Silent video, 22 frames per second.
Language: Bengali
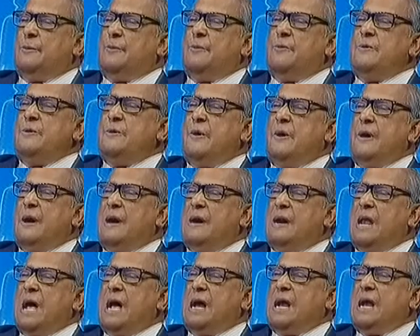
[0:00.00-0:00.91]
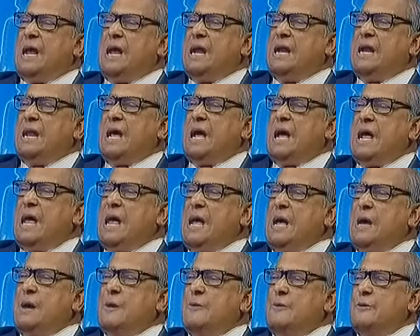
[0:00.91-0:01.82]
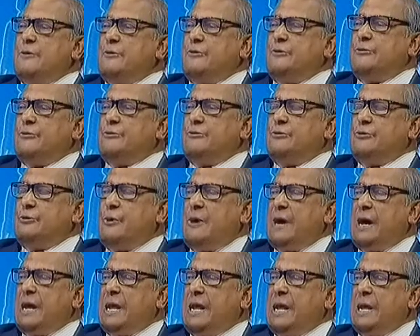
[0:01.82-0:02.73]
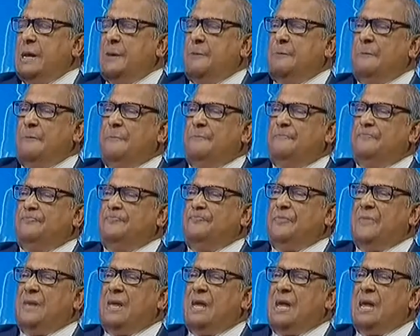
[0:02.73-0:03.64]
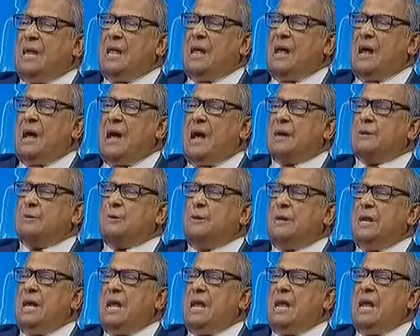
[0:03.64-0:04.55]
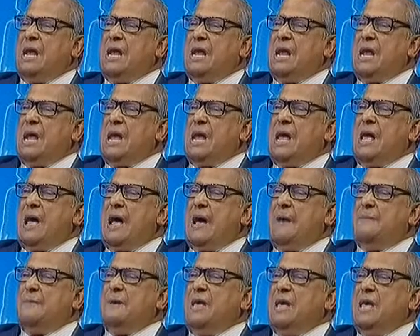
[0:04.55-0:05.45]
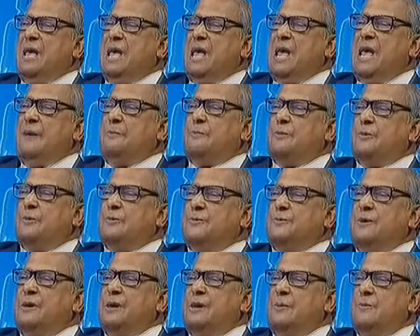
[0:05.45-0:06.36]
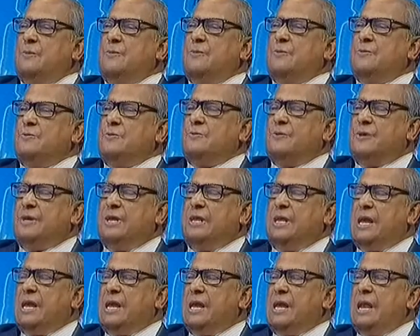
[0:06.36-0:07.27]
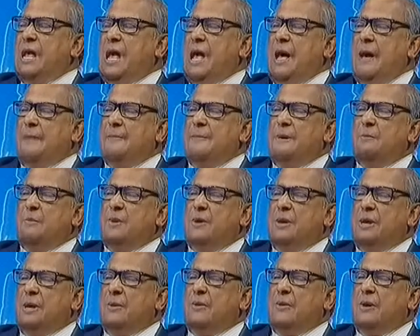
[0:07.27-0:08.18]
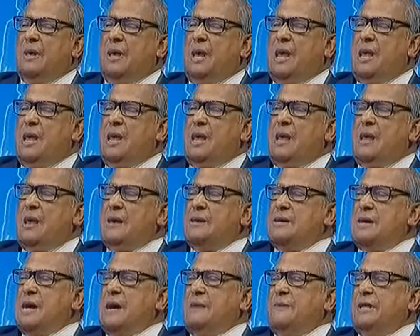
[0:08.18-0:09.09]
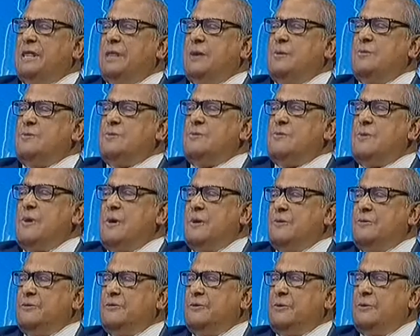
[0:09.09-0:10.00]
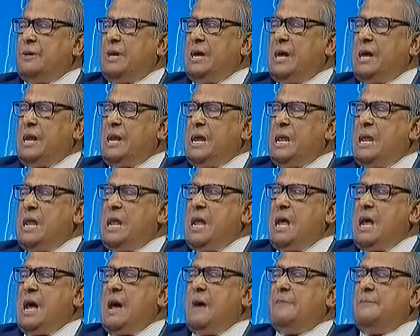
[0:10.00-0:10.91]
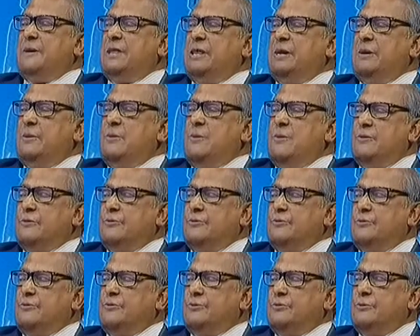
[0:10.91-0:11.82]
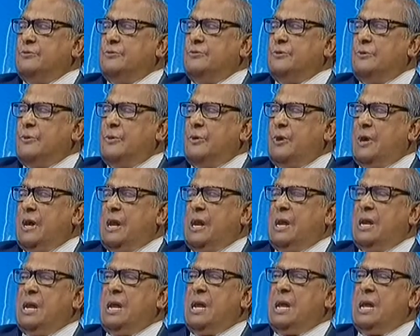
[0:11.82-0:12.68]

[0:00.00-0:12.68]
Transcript: উন্নয়ন আগে না গণতন্ত্র আগে আসলে আমি এই প্রশ্নের কোনো যুক্তি দেখি না আমি মনে করি যে আমাদের উন্নয়নও দরকার আমাদের গণতন্ত্রও দরকার